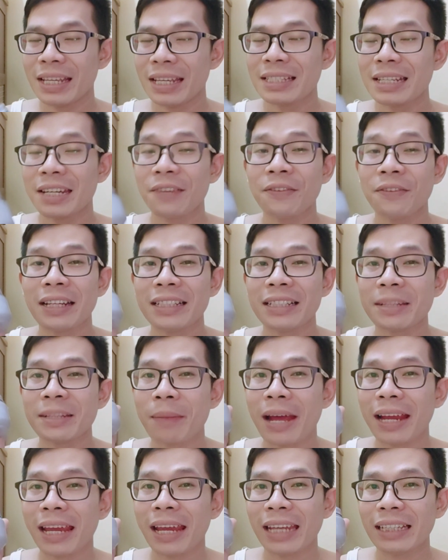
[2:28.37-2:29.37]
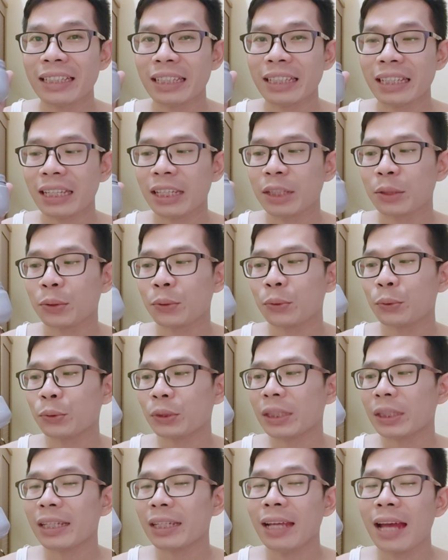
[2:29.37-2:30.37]
Jadi Felix pakai ini itu
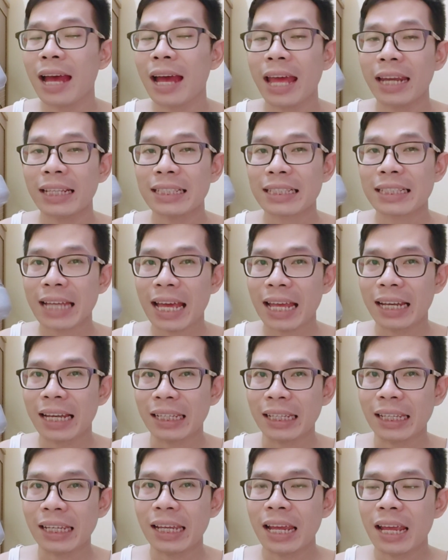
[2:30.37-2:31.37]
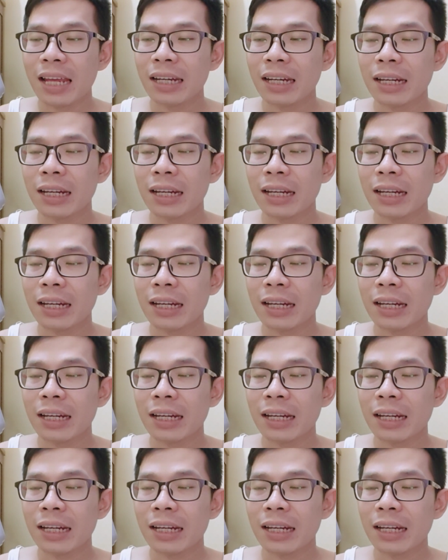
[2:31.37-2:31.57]
tiga hari sekali